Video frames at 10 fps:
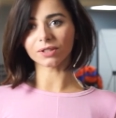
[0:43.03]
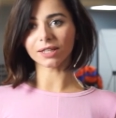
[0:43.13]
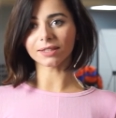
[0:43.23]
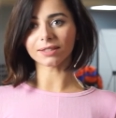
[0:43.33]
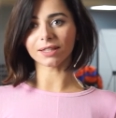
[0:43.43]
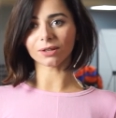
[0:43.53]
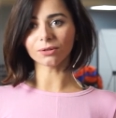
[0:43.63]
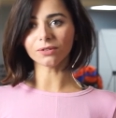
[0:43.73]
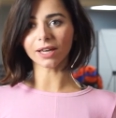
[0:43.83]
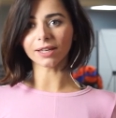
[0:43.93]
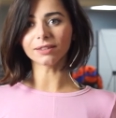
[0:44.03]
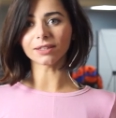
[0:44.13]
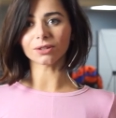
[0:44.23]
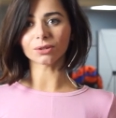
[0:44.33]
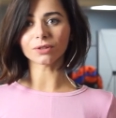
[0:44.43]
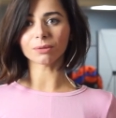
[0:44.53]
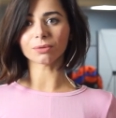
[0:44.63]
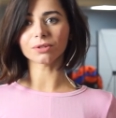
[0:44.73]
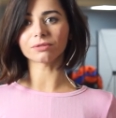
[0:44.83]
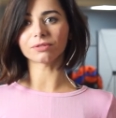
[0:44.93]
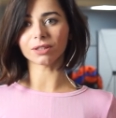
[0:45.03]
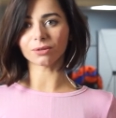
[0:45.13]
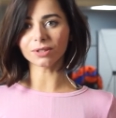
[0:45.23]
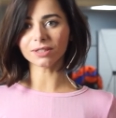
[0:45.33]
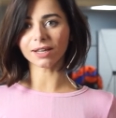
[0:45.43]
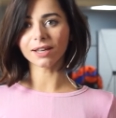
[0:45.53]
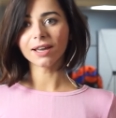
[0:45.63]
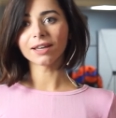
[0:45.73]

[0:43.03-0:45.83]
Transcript: день для здоровья и тренировки против варикоза